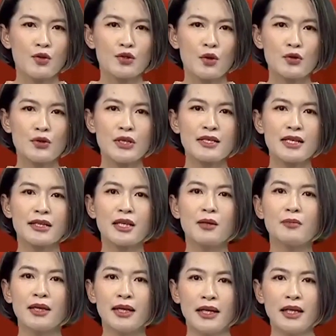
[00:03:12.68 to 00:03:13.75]
Theo một số chuyên gia
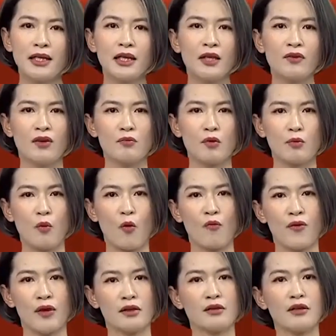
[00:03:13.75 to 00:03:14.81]
tâm lý thì với một
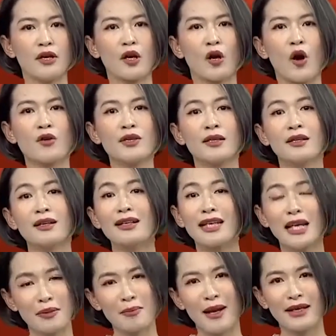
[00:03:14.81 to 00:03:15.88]
bộ phận người có nhận
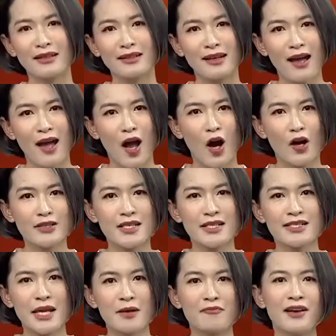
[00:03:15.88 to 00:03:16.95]
thức lành mạnh, họ
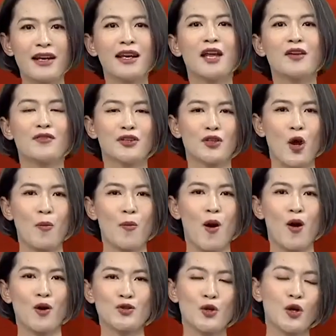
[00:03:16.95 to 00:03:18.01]
chỉ xem vài lần vì tò
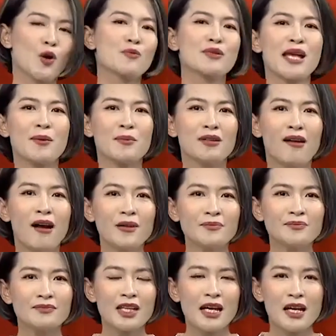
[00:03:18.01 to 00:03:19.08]
mò rồi không xem
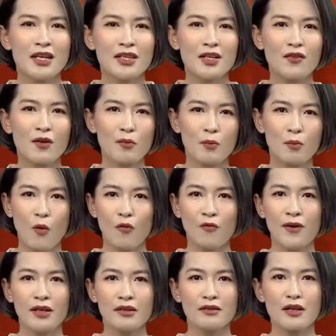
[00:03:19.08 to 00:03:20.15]
nữa. Nhưng với một
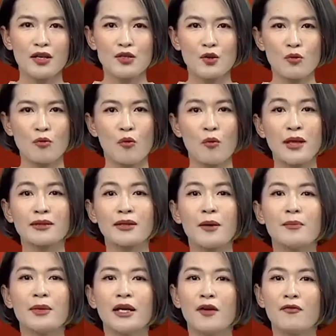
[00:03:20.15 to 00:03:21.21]
bộ phận người dùng quan
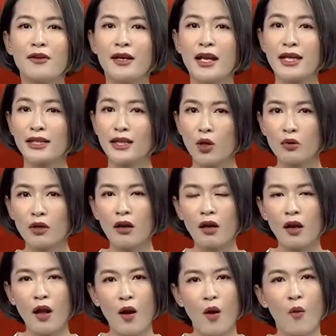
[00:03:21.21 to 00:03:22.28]
tâm đến các vấn đề tiêu
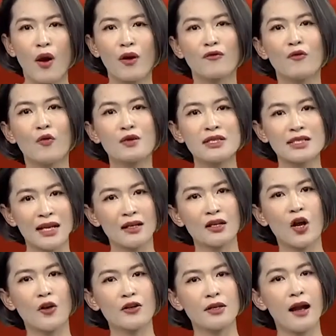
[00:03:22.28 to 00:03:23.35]
cực hoặc vốn
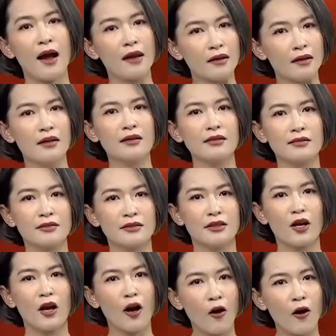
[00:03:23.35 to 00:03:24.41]
sẵn có những ẩn ức
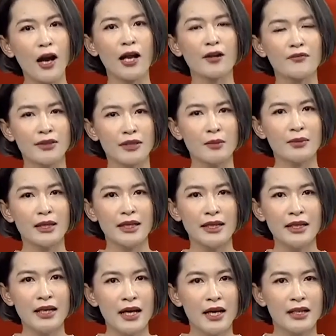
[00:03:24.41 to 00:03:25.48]
những khó khăn về tâm
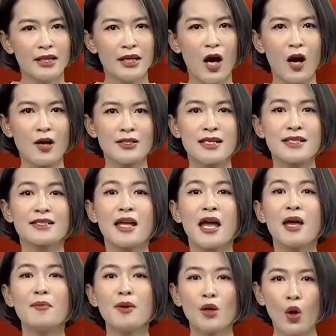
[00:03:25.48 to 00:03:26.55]
lý thì họ sẽ
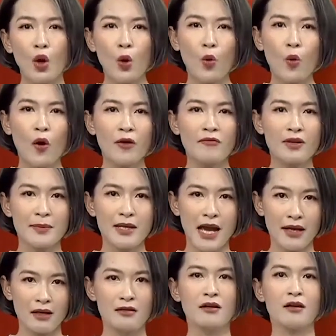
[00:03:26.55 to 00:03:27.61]
dễ bị lôi cuốn và
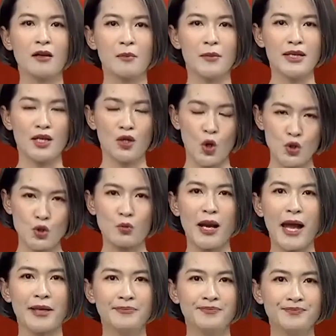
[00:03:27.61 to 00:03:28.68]
bị ảnh hưởng bởi những nội
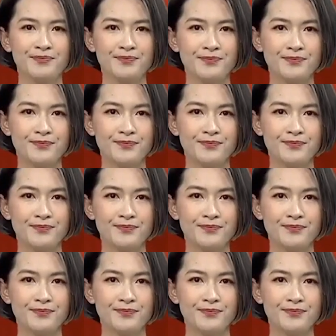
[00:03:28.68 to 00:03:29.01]
dung này.